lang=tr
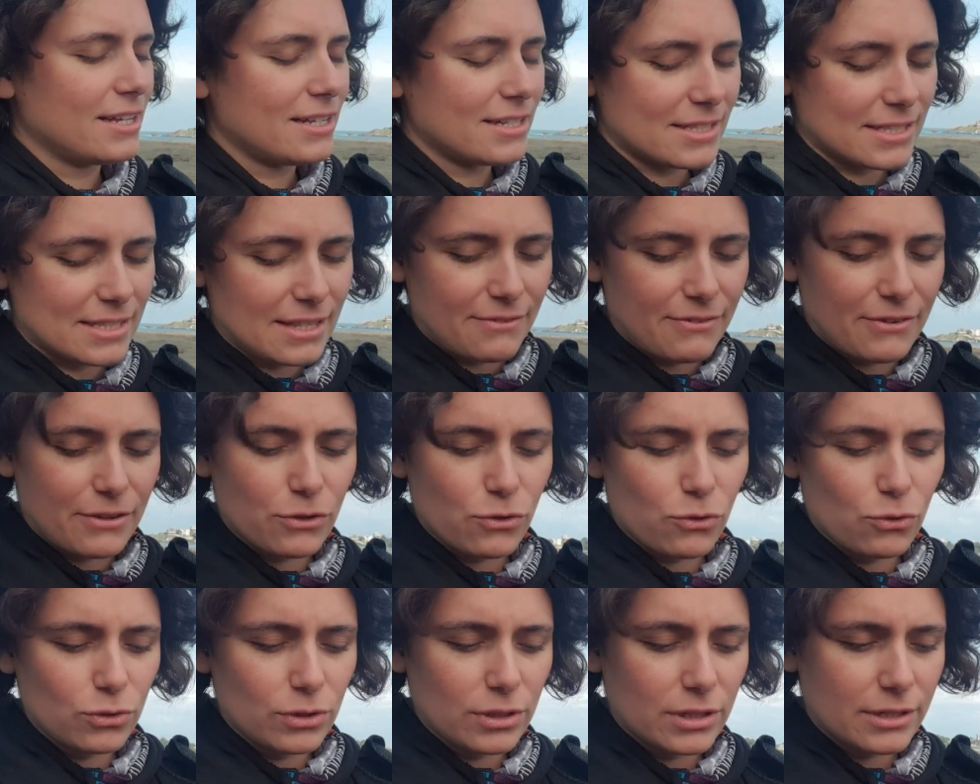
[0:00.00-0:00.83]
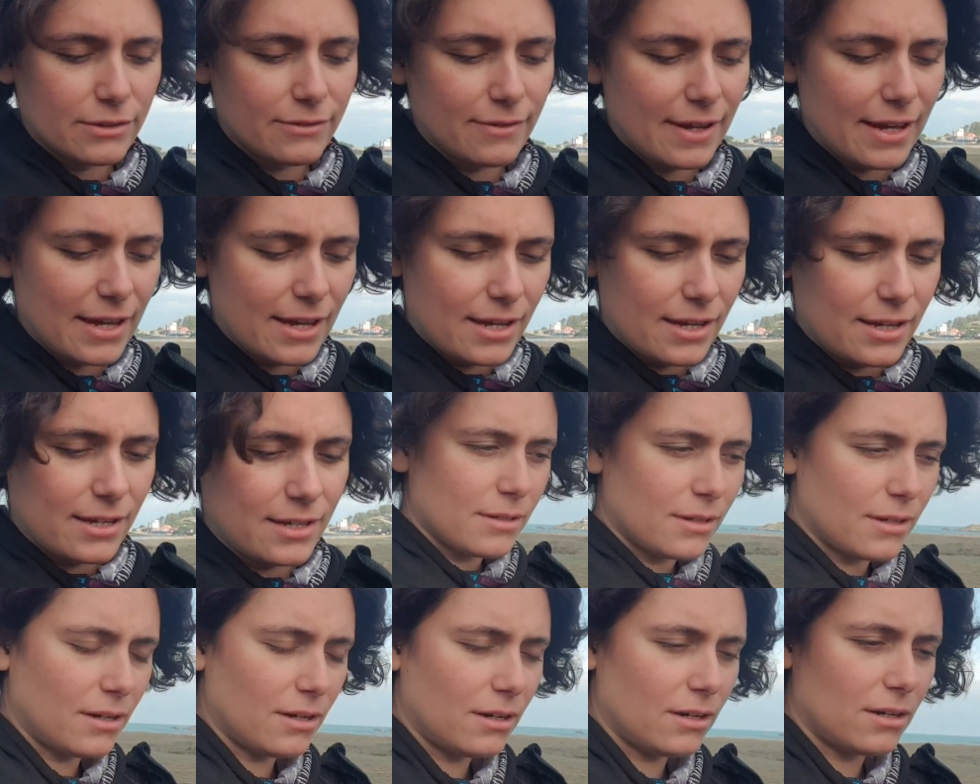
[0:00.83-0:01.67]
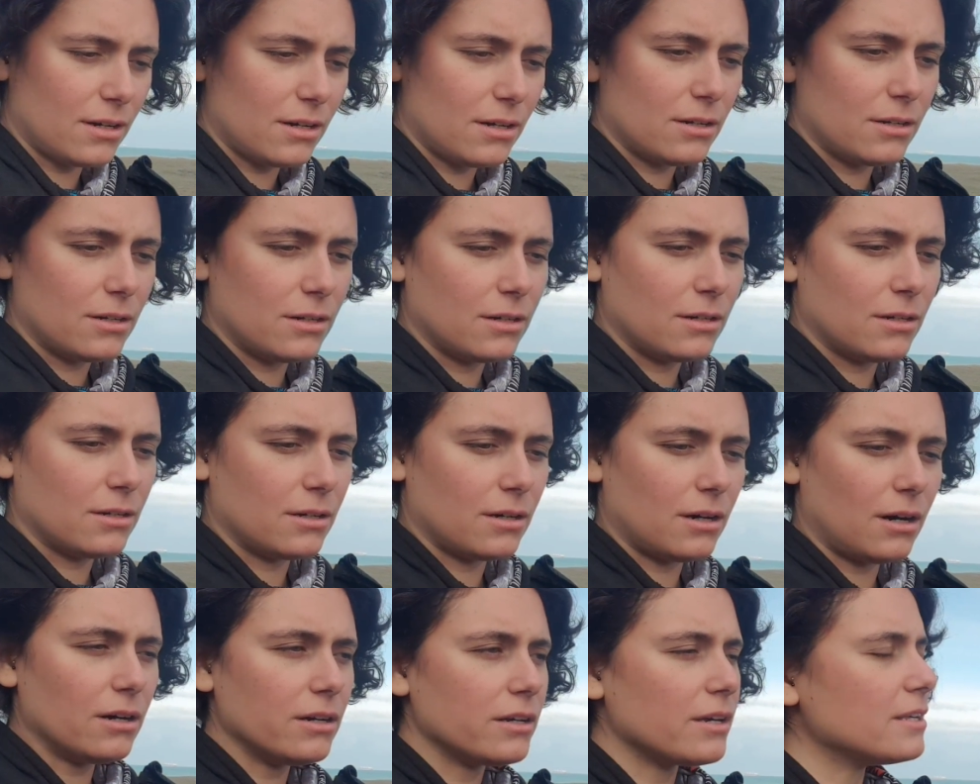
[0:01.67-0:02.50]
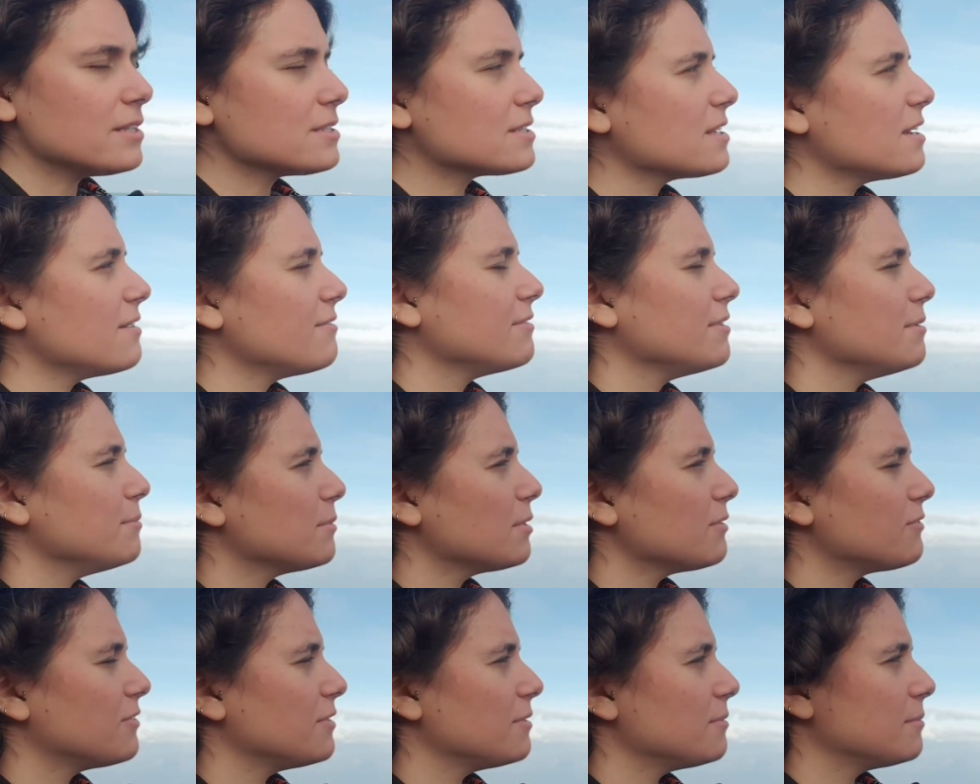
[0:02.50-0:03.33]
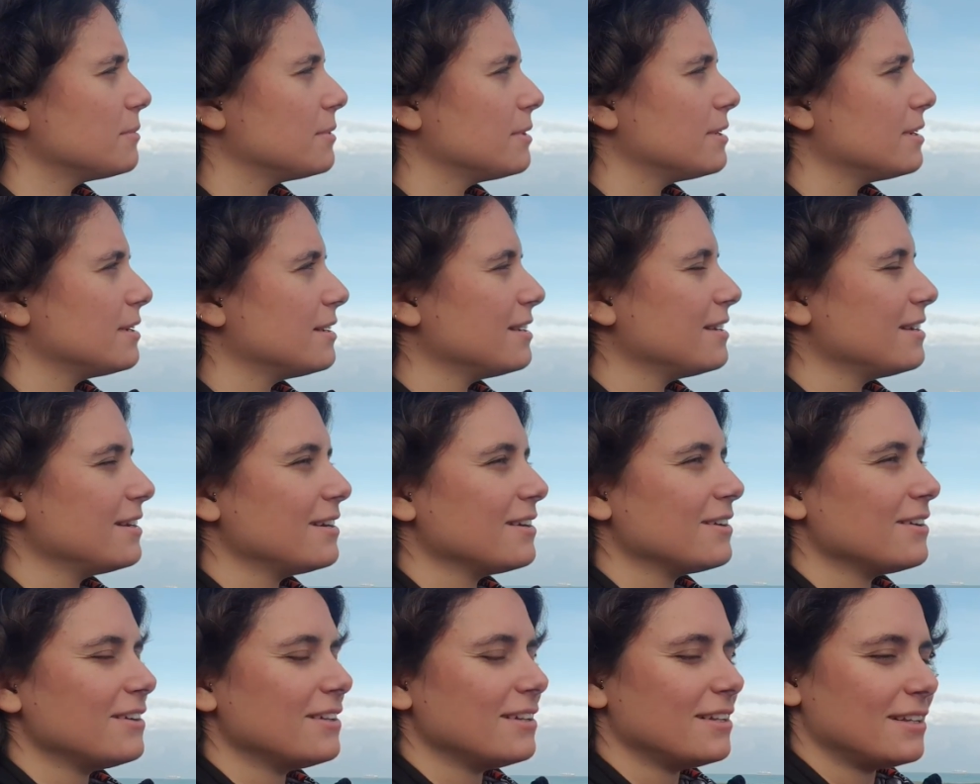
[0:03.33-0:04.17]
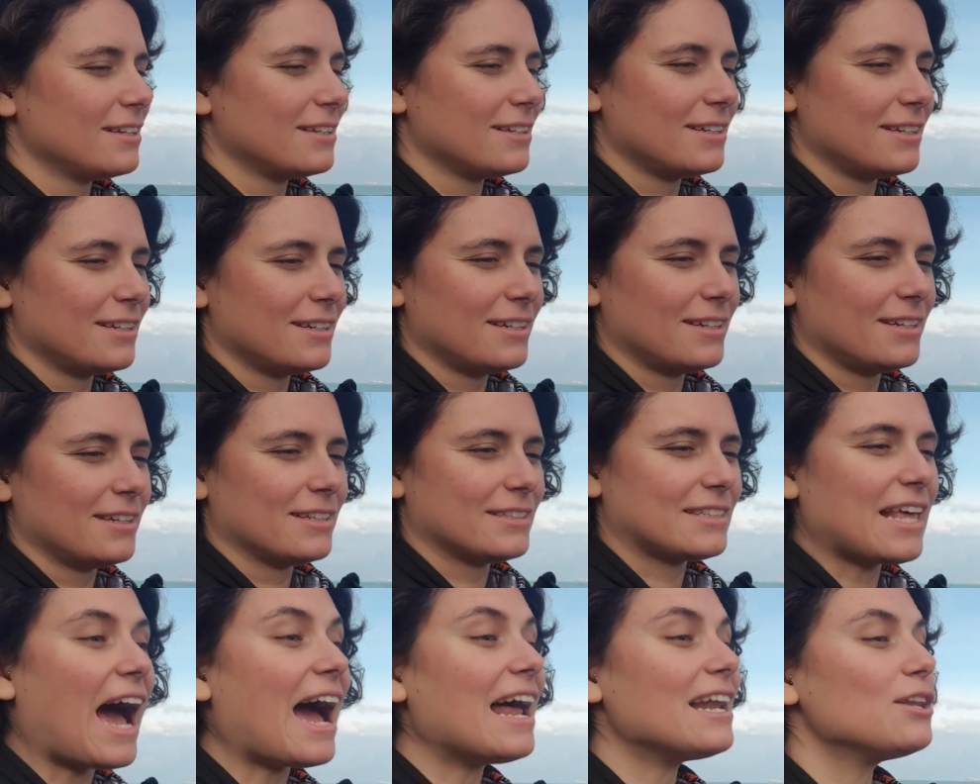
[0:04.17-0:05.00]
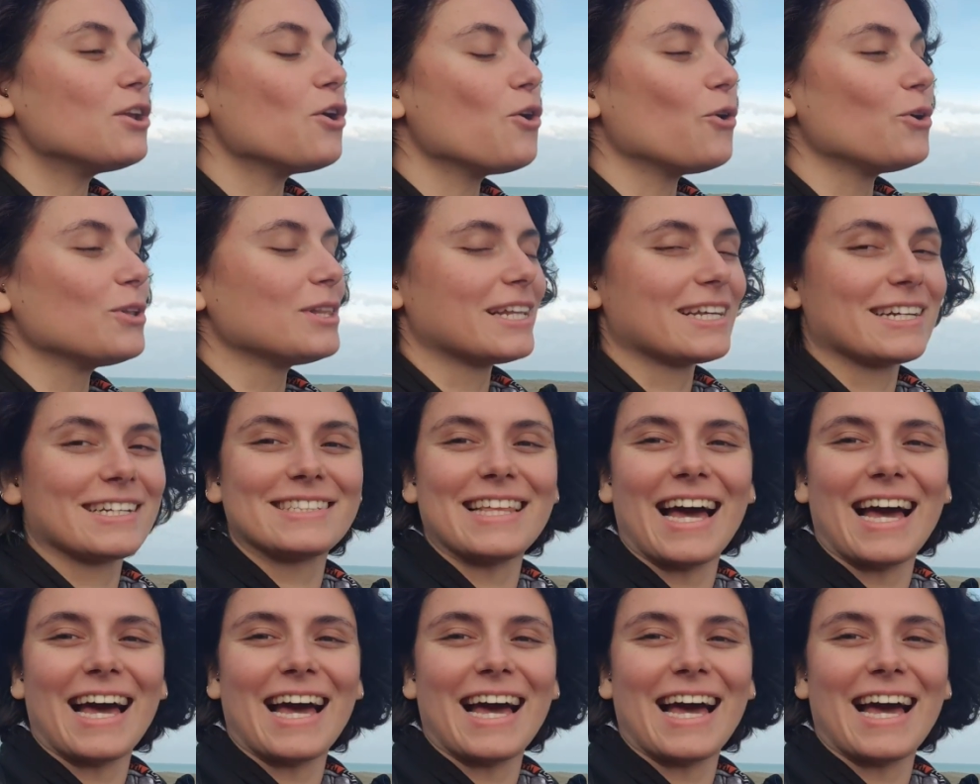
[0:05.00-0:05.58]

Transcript: Seferoğulları ve aa ay en sevdiğim de film. Yürüyün Seferoğulları. Yürüyün. Telloğulları,